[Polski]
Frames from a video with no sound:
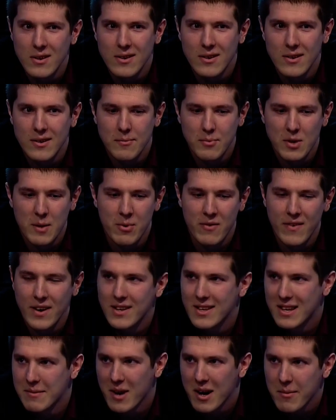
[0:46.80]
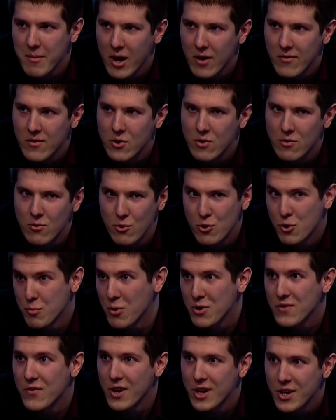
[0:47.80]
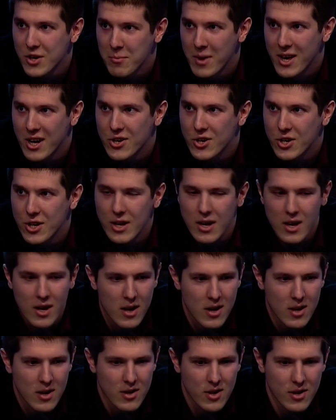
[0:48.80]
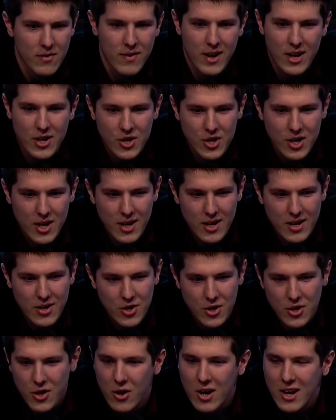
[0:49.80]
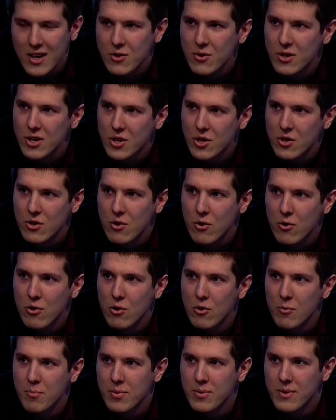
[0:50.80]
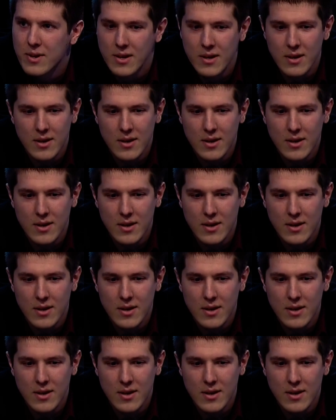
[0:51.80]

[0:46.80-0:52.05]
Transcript: przeprowadzić zamach majowy już po swojej śmierci, i wreszcie, że nie okazuje się to klub, e,